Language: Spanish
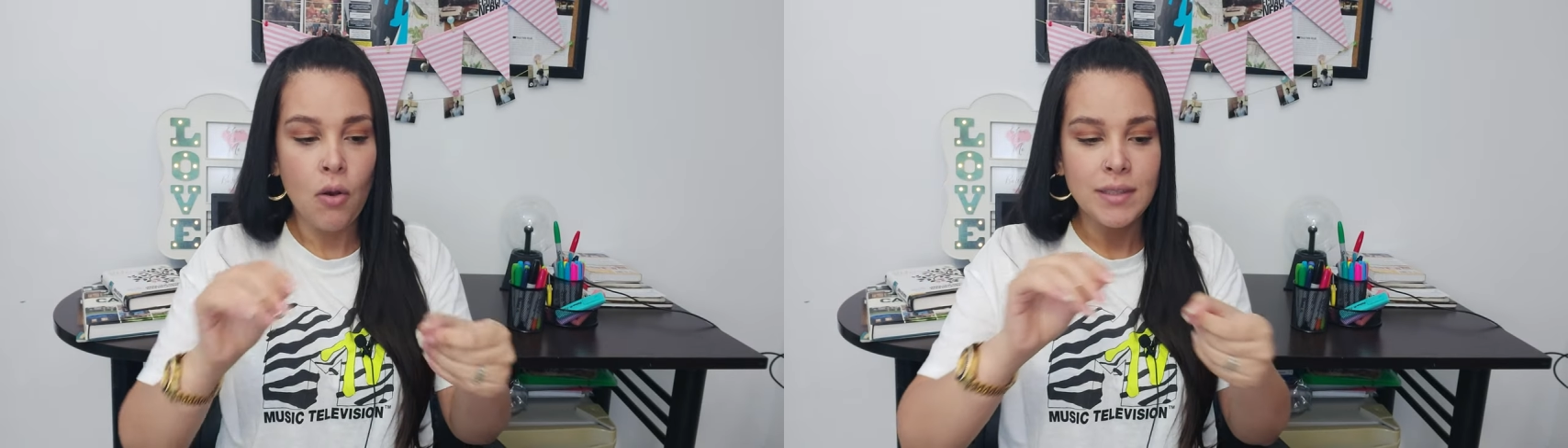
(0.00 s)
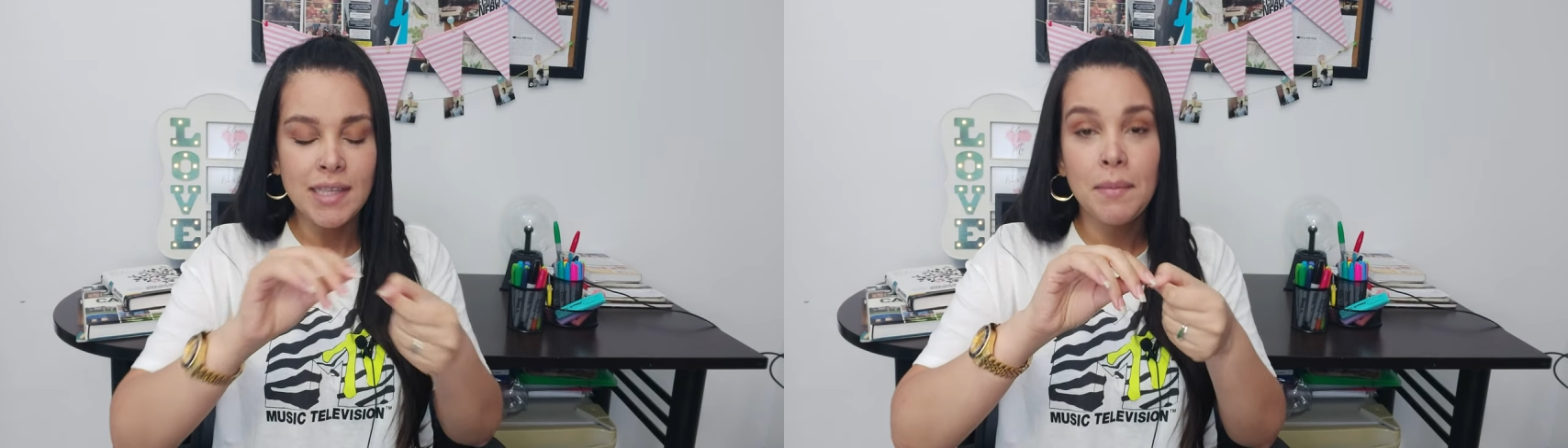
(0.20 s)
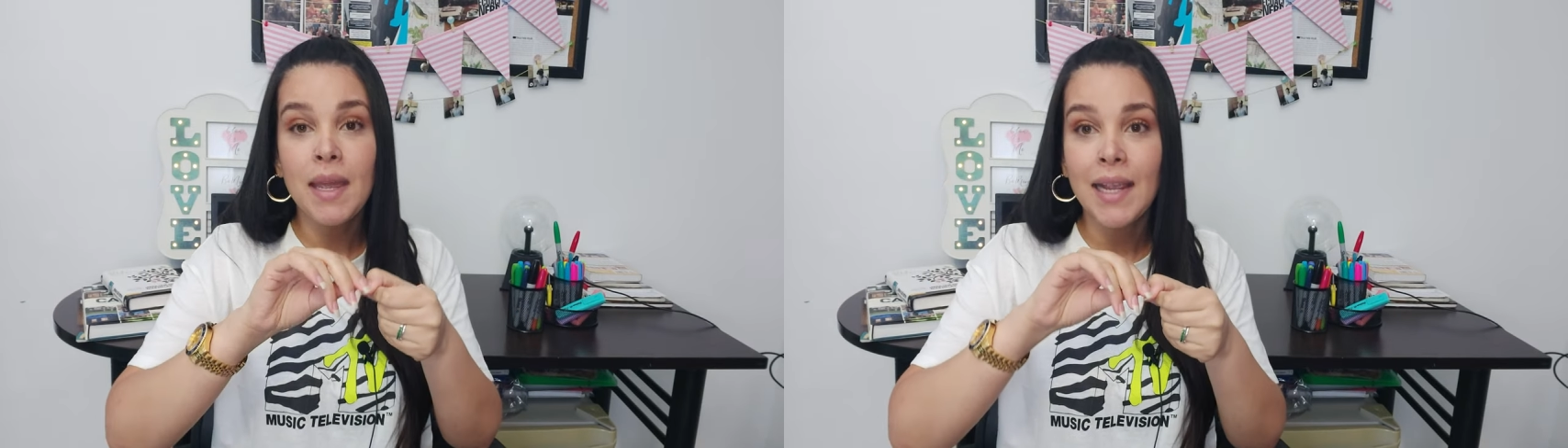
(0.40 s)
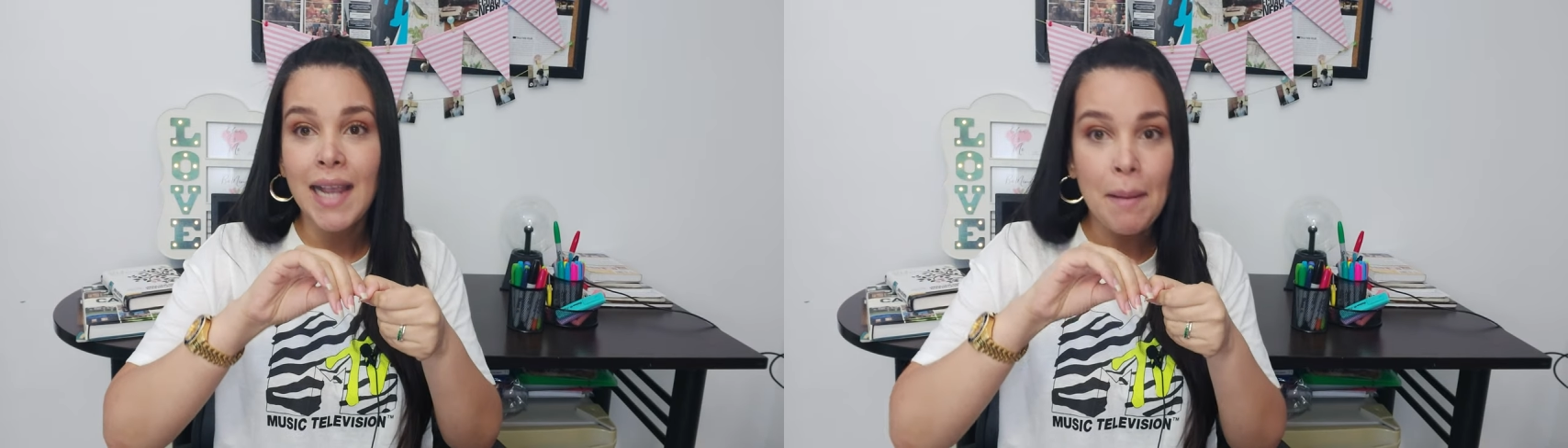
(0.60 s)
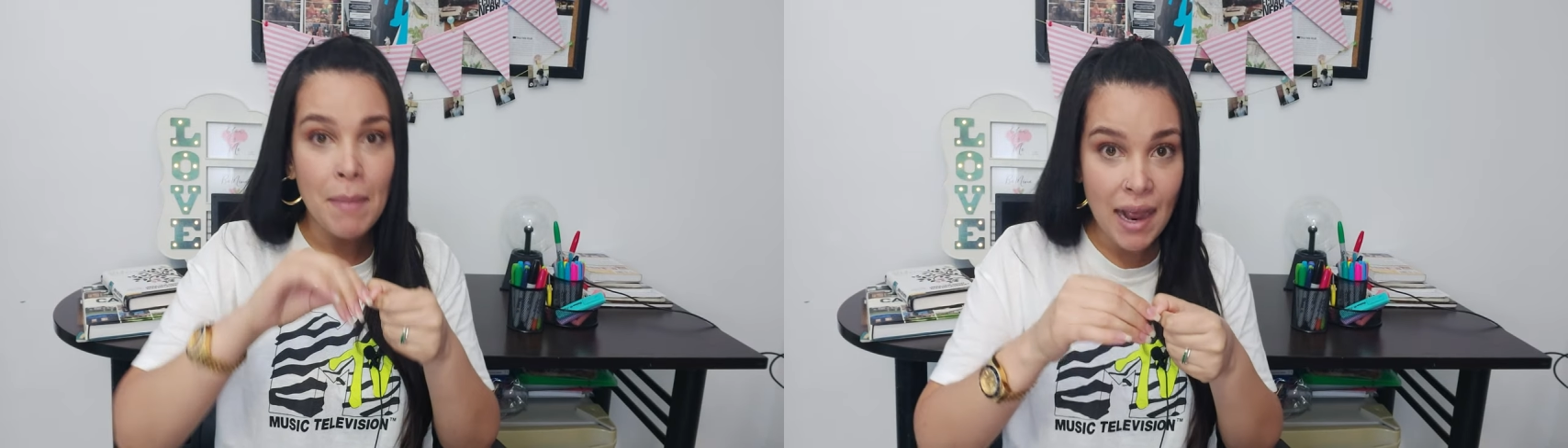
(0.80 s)
Se me
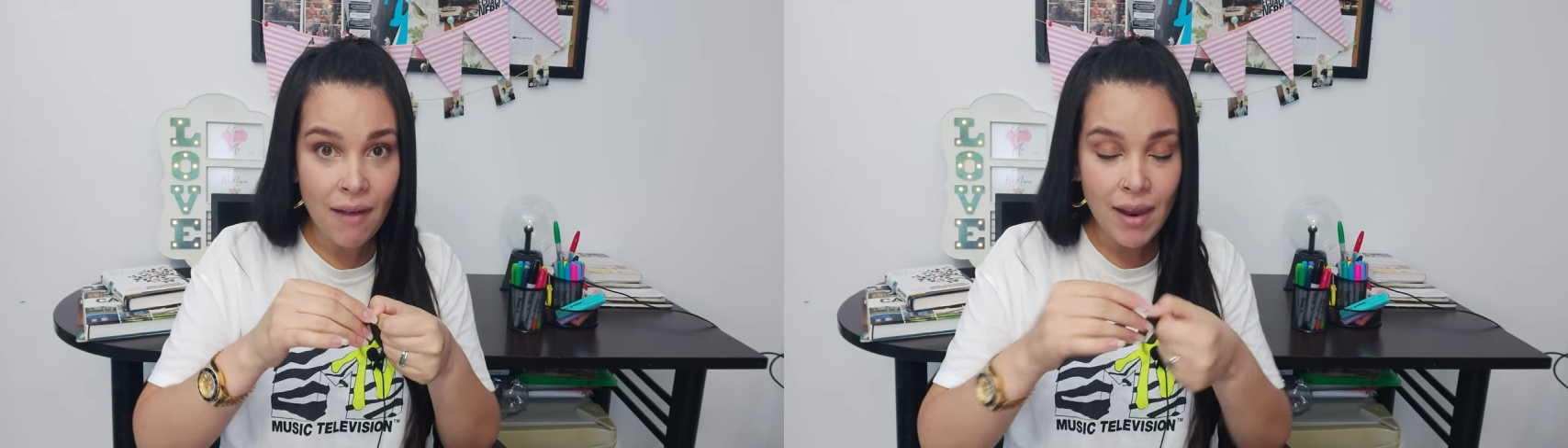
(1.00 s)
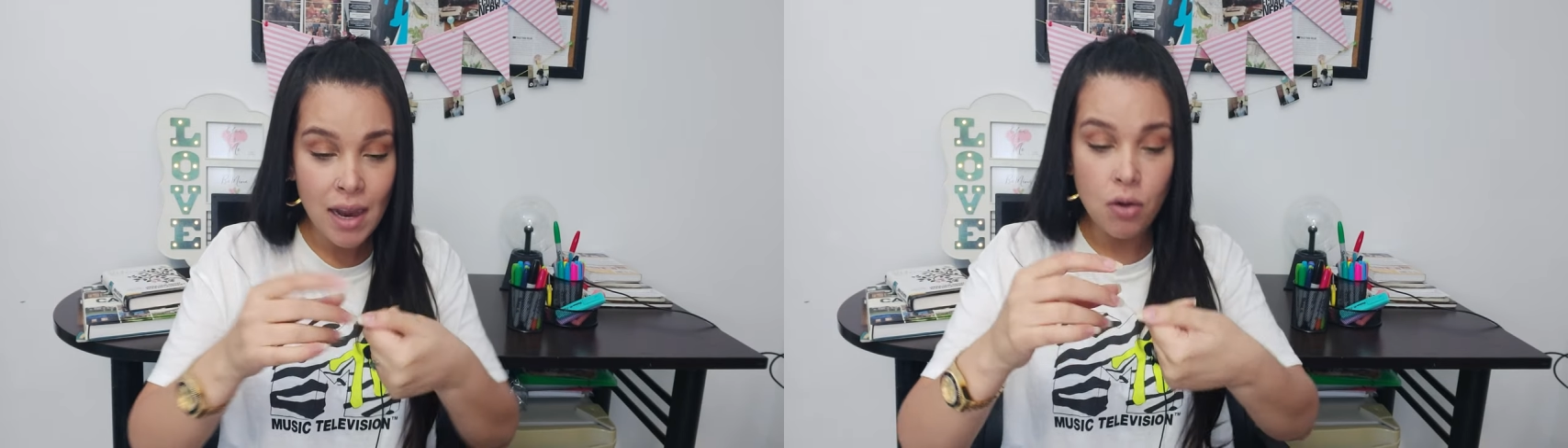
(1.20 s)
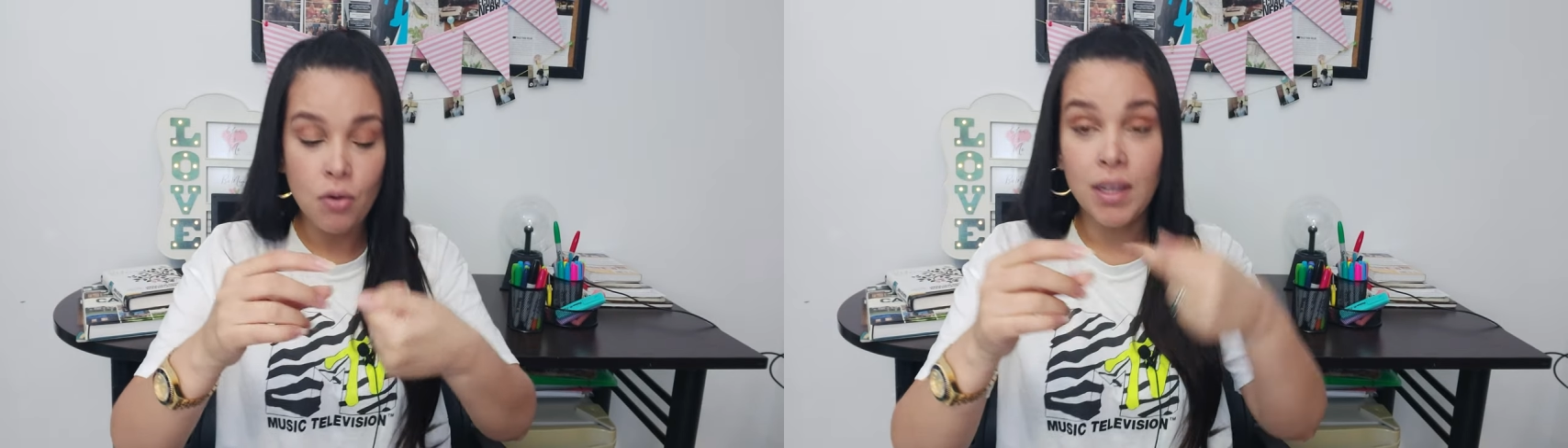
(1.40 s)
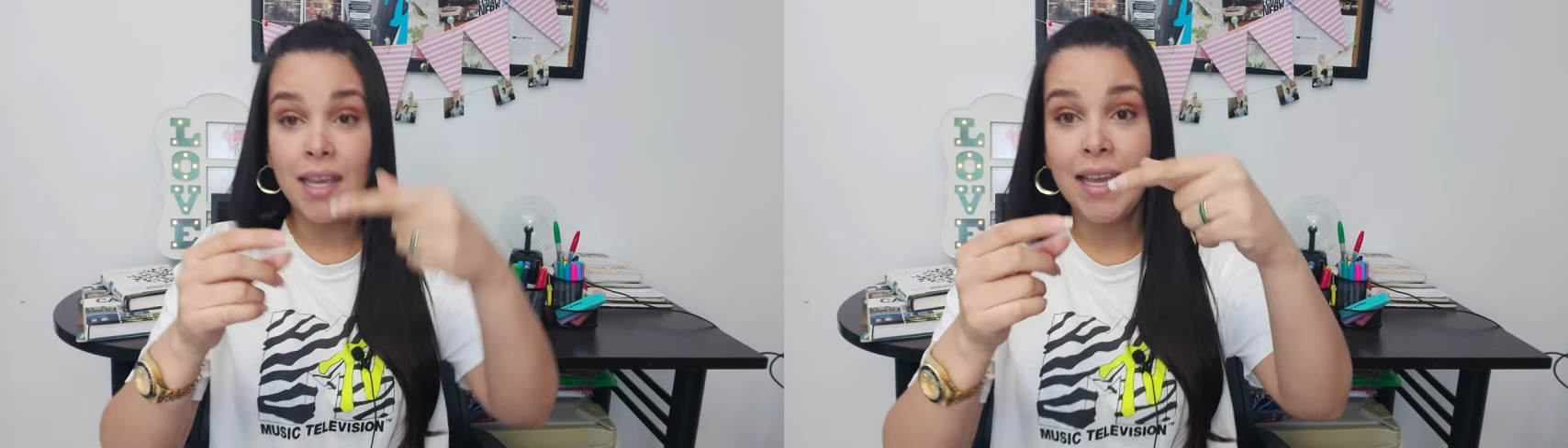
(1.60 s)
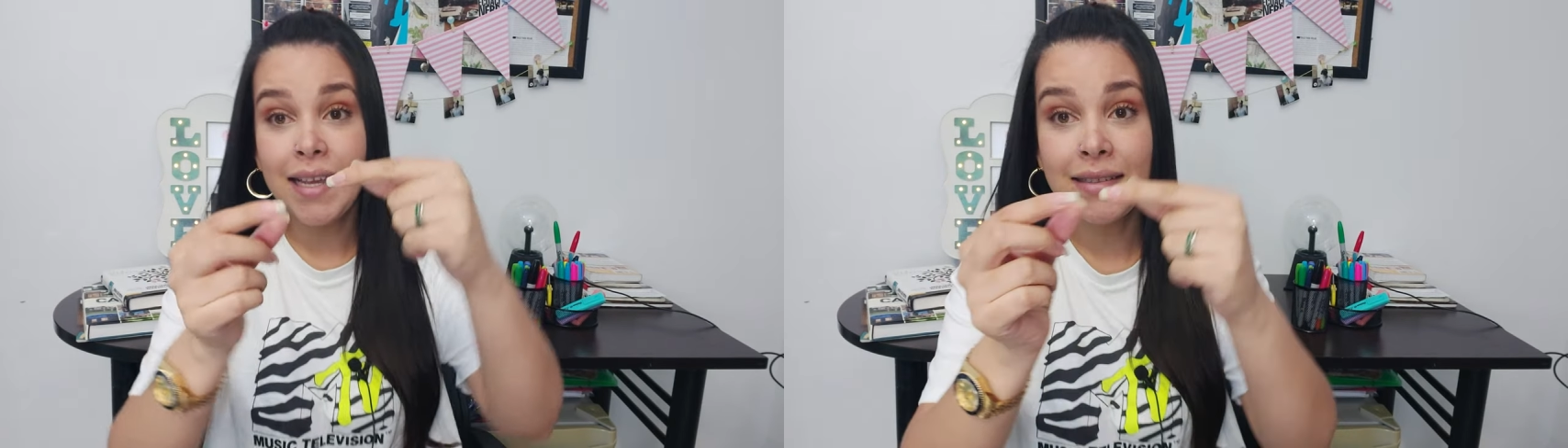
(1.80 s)
escamaba, lo
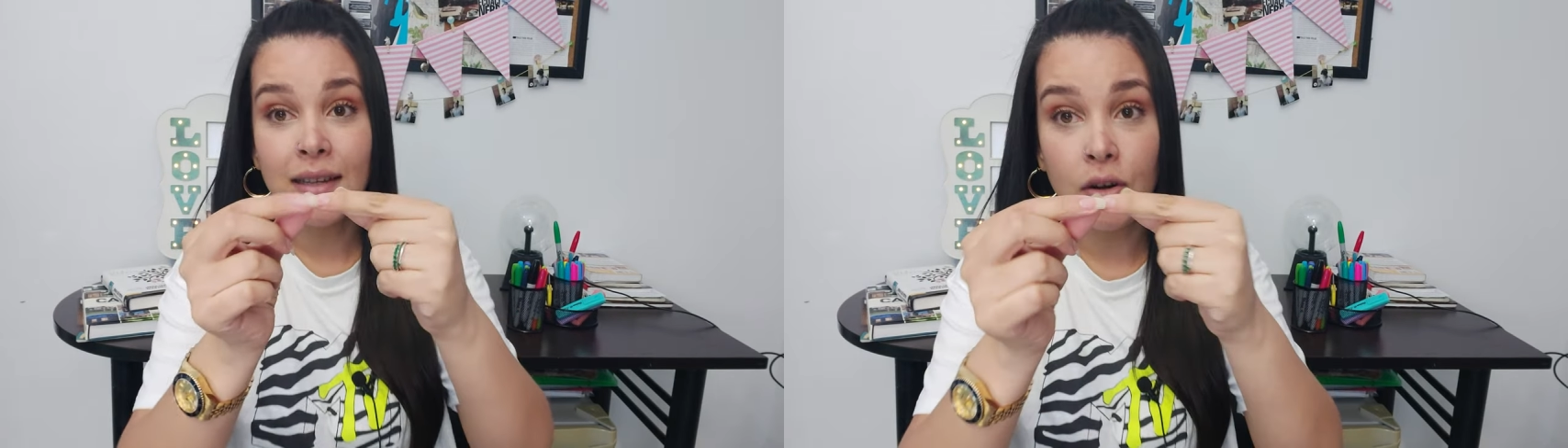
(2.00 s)
que es